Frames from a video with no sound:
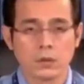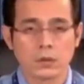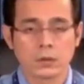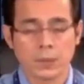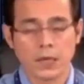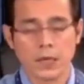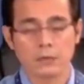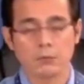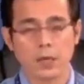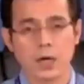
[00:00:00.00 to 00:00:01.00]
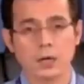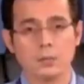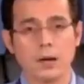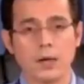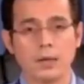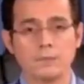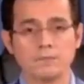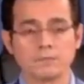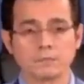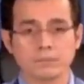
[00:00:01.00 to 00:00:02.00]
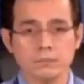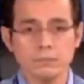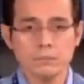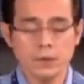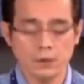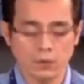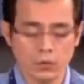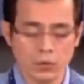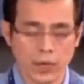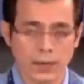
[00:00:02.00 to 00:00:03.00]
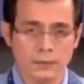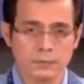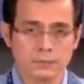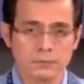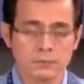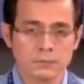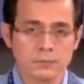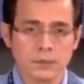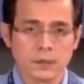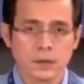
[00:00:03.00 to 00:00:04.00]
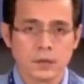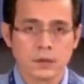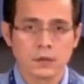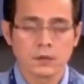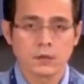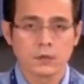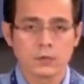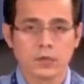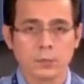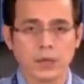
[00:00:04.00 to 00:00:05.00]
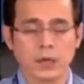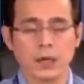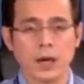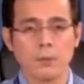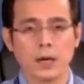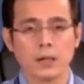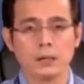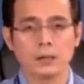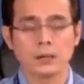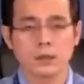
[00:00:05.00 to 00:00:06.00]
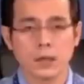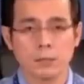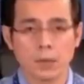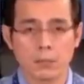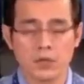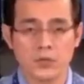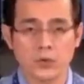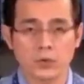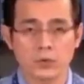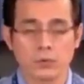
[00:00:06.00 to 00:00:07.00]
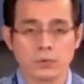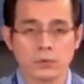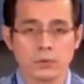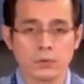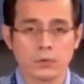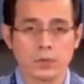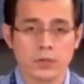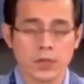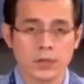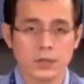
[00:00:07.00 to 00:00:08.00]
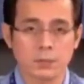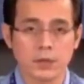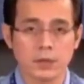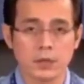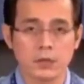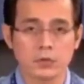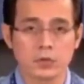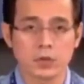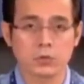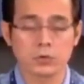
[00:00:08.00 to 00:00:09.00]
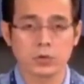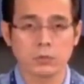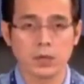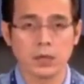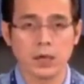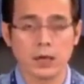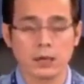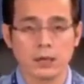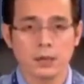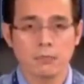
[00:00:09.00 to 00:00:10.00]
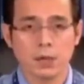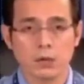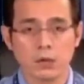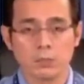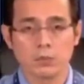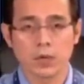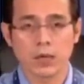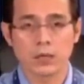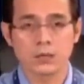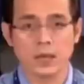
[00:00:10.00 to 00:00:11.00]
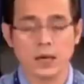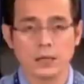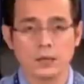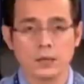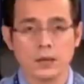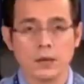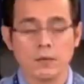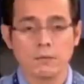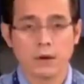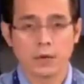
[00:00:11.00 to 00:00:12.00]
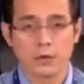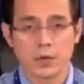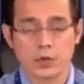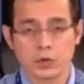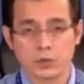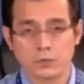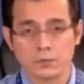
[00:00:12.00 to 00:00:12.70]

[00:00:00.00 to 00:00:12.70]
Sapagkat mga kababayan, Una, oh, kung usapin rin lamang ng permiso o lisensya sa pagnenegosyo sa lungsod ng Maynila, meron na po kagad silang violation.